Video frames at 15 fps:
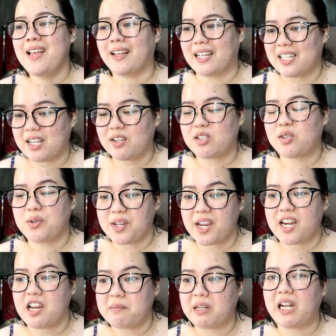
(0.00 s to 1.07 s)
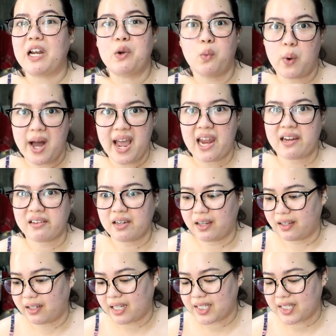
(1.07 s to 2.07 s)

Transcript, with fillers: Kasi gusto niya daw mag-unwind.